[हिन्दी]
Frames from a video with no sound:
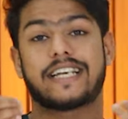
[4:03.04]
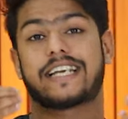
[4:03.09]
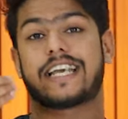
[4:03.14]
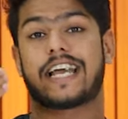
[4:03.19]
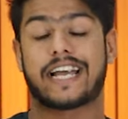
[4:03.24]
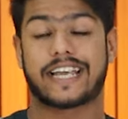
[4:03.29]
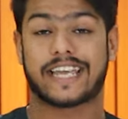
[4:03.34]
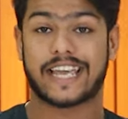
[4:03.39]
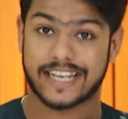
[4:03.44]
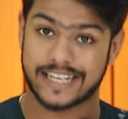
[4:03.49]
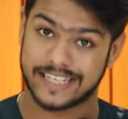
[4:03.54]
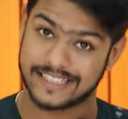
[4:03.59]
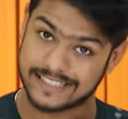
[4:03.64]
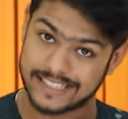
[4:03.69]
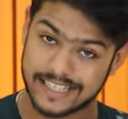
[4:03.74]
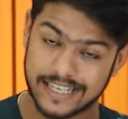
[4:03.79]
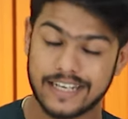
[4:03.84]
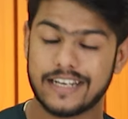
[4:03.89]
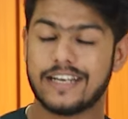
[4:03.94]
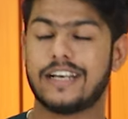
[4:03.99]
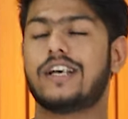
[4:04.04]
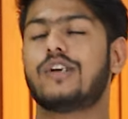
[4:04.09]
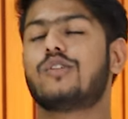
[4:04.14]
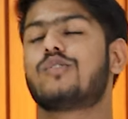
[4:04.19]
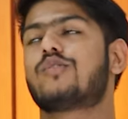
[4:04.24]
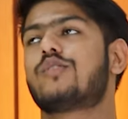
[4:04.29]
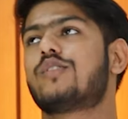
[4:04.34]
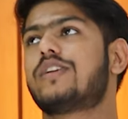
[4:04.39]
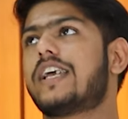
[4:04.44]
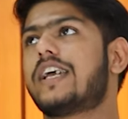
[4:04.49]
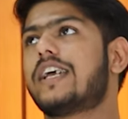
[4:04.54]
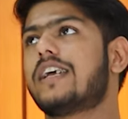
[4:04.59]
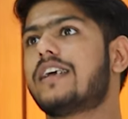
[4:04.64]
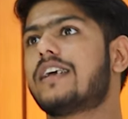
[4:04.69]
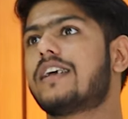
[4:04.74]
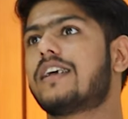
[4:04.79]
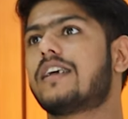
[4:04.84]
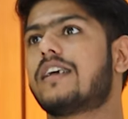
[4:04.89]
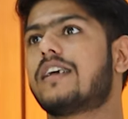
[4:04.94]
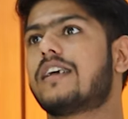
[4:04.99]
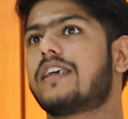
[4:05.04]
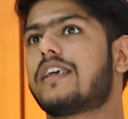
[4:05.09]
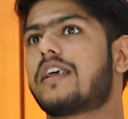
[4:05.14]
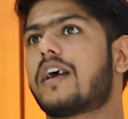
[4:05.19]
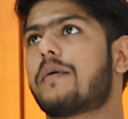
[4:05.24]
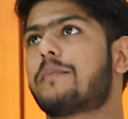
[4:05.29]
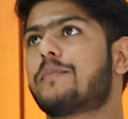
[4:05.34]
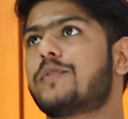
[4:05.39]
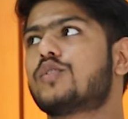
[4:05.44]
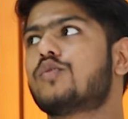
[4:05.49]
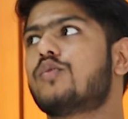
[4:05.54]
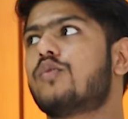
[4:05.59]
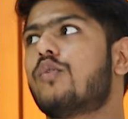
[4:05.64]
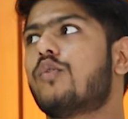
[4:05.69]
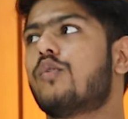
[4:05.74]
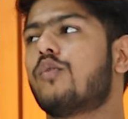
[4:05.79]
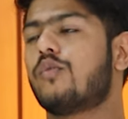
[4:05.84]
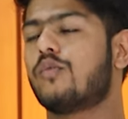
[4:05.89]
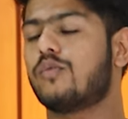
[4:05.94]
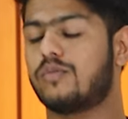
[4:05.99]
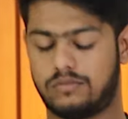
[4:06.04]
है क्या क्या कैसा है तो ये यहाँ पे सुन लो